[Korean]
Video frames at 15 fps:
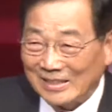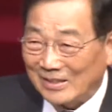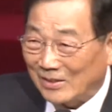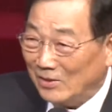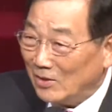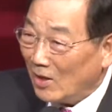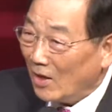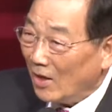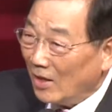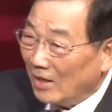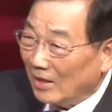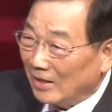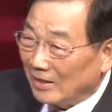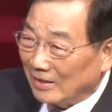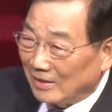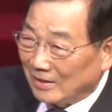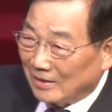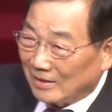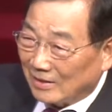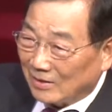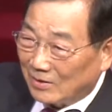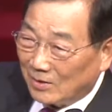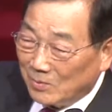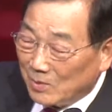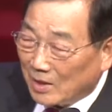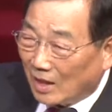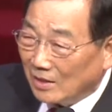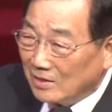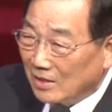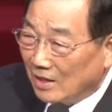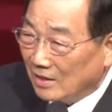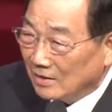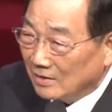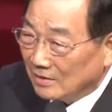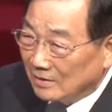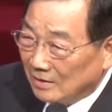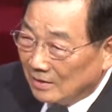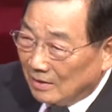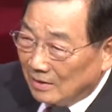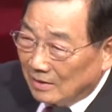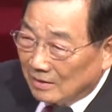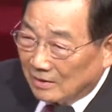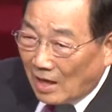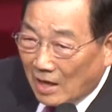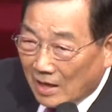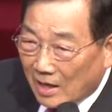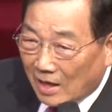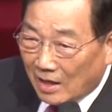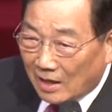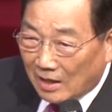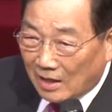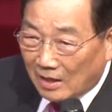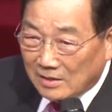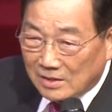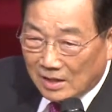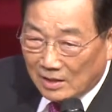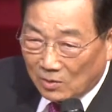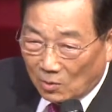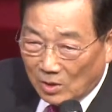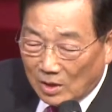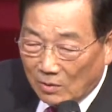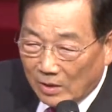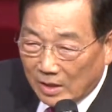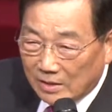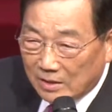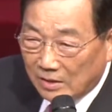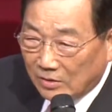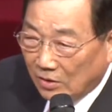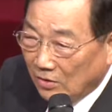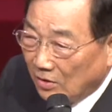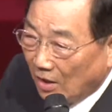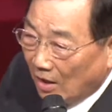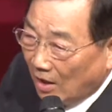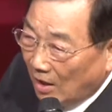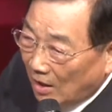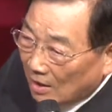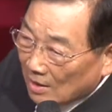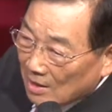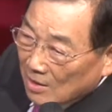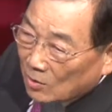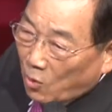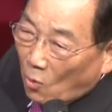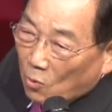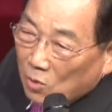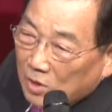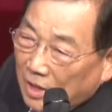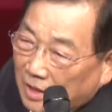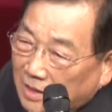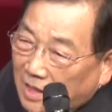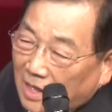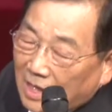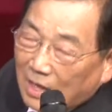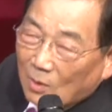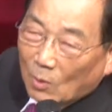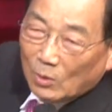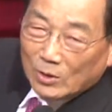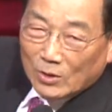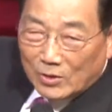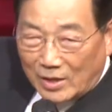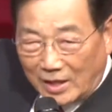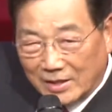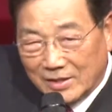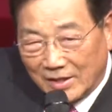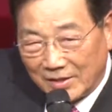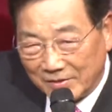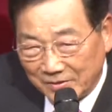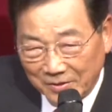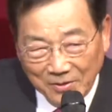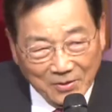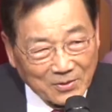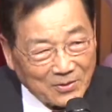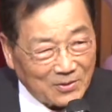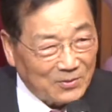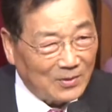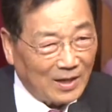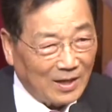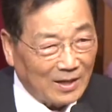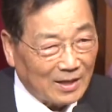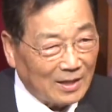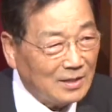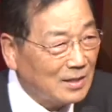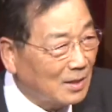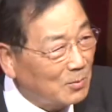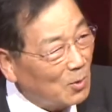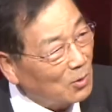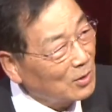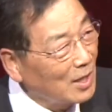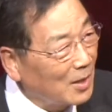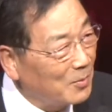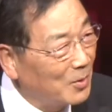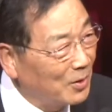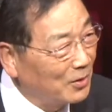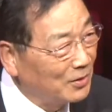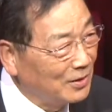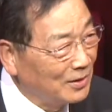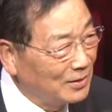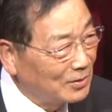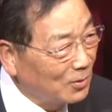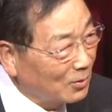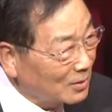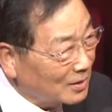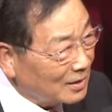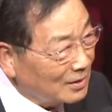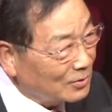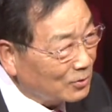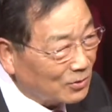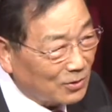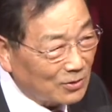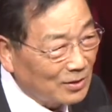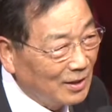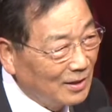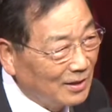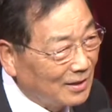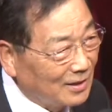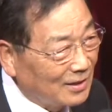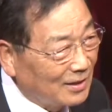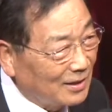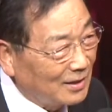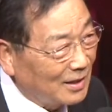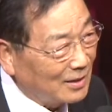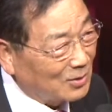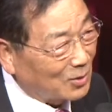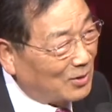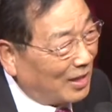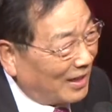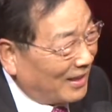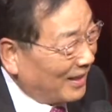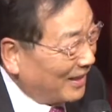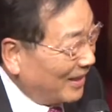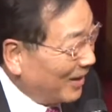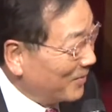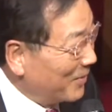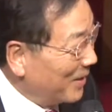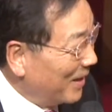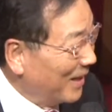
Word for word: 근데 그러면 간장 상에 간장이 올라와야 될 텐데 독을 갖다가 올려놔야 되는 거예요. 왜? 간장 먹으려면 총지를 죽여 내주셨기 때문에.